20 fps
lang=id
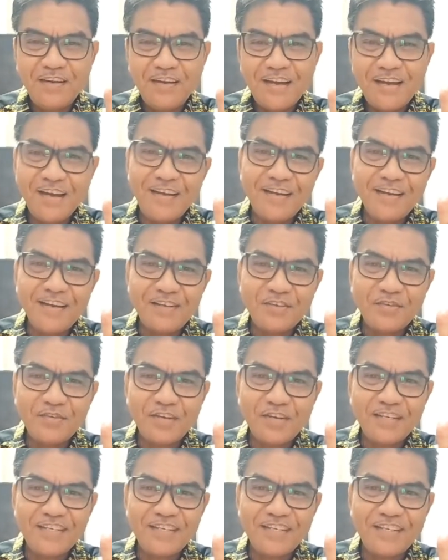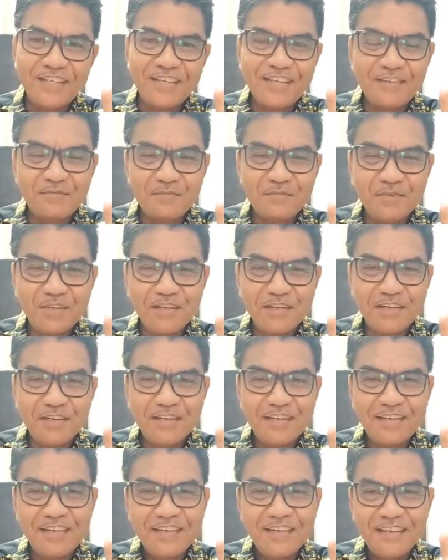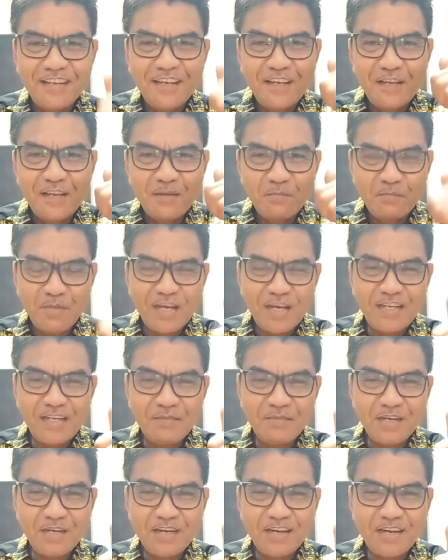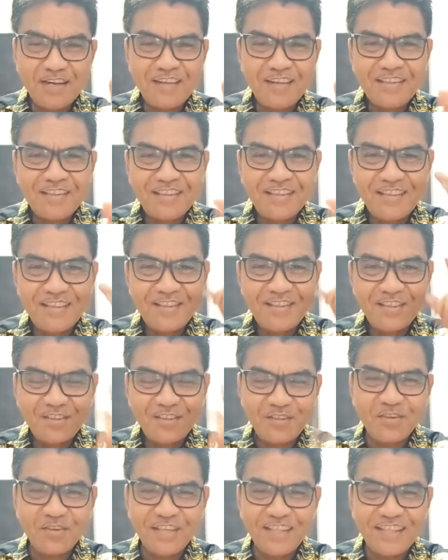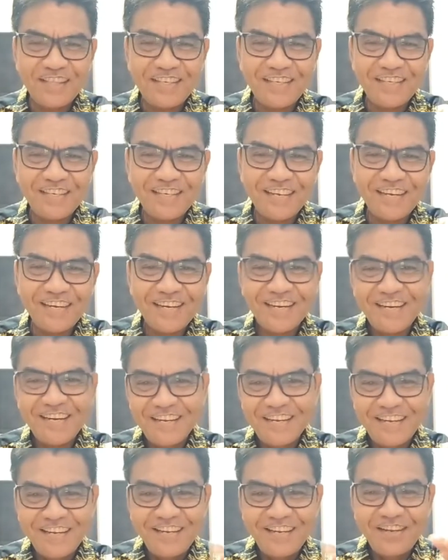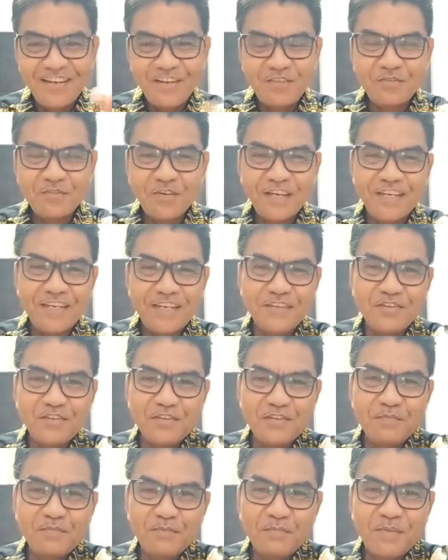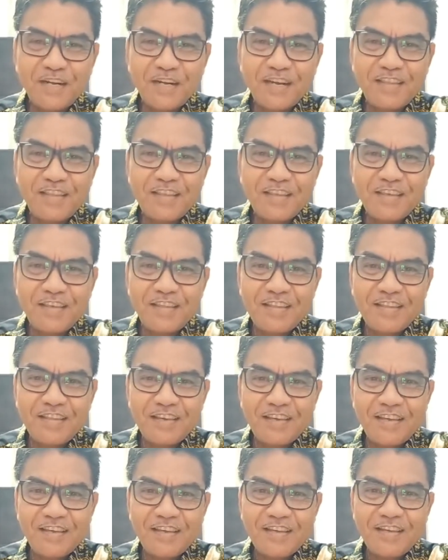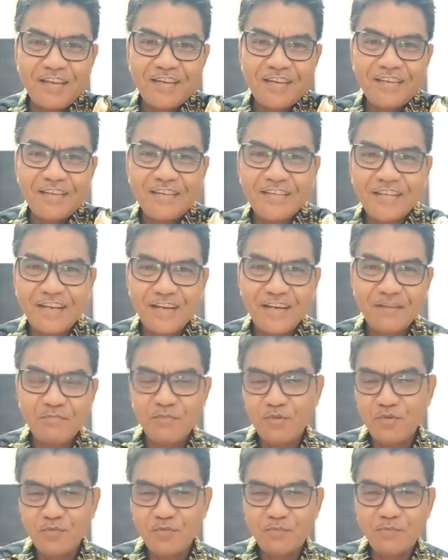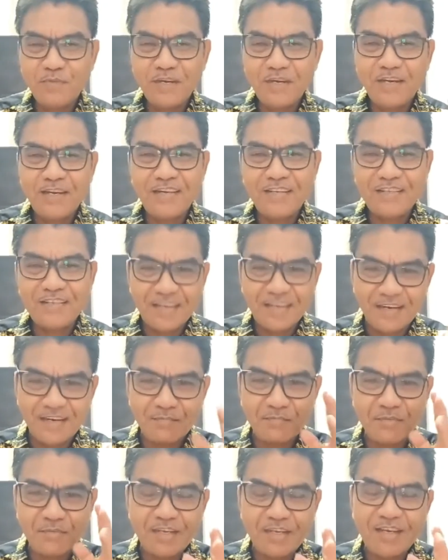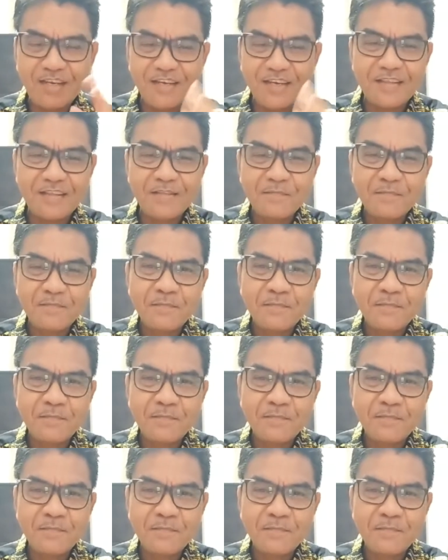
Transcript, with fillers: ada sukacita semua, banyak berkat, duit lancar. Tuhan Yesus memberkati kita. Salam jumpa, salam sehat